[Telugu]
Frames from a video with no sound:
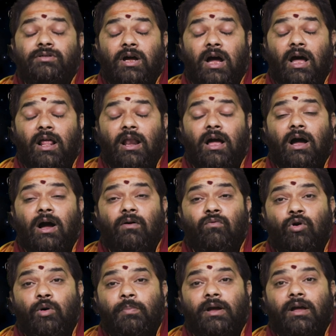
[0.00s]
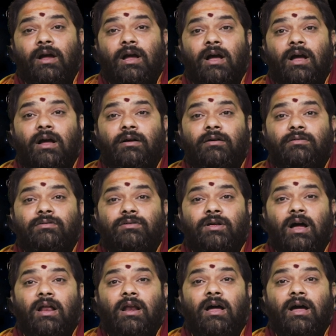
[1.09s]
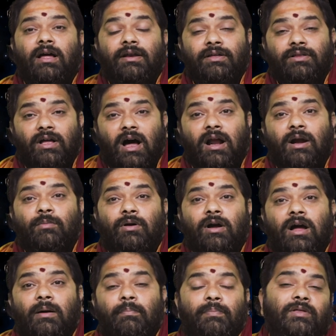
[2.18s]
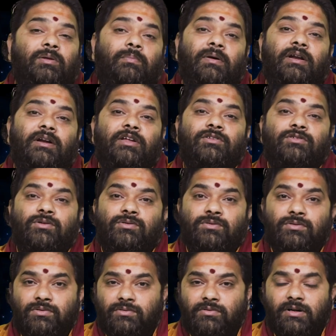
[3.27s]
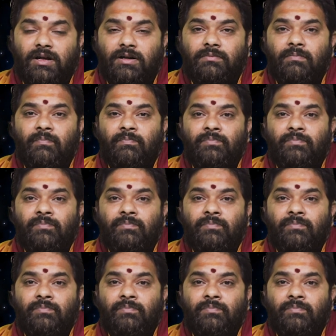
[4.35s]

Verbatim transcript: చాలా ఓపికగా చాలా నిదానముగా ప్రతి పనిని చేస్తూ ఉంటారు